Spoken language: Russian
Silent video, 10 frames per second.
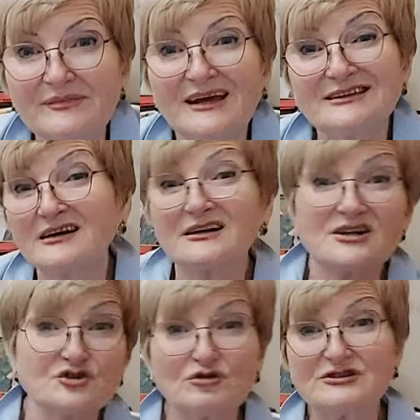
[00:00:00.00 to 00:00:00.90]
Это
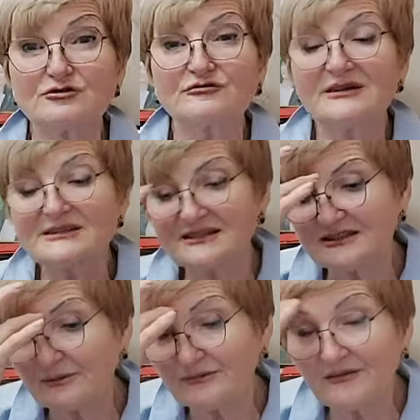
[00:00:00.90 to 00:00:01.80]
хорошо
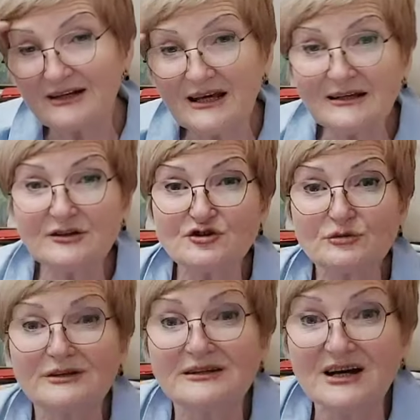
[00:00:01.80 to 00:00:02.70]
127. Давление
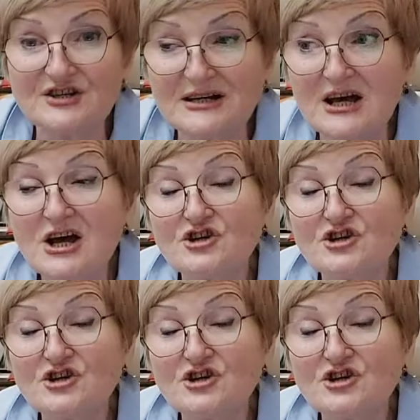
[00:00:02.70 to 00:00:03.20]
должно быть даже